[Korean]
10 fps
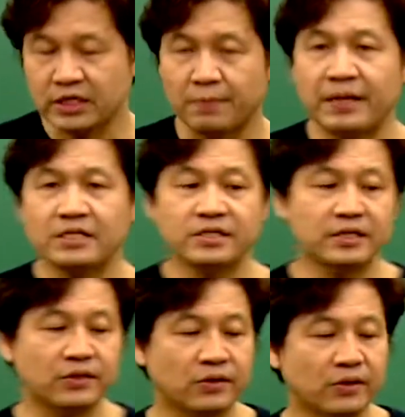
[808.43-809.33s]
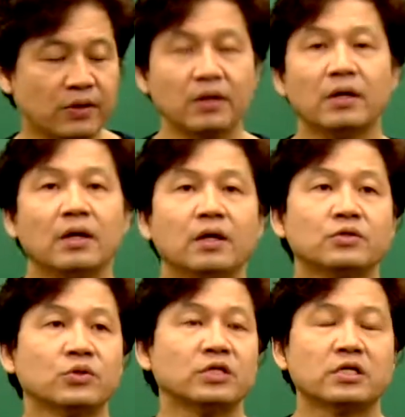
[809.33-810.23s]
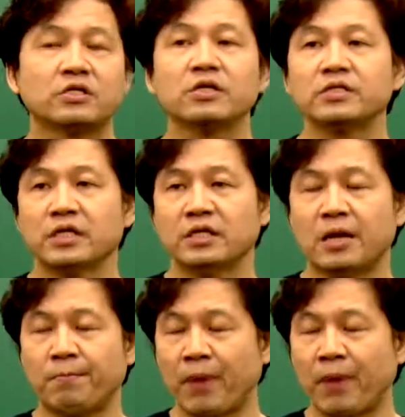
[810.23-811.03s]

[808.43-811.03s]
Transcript: 자, 페이지는요. 저를 이제 청색이나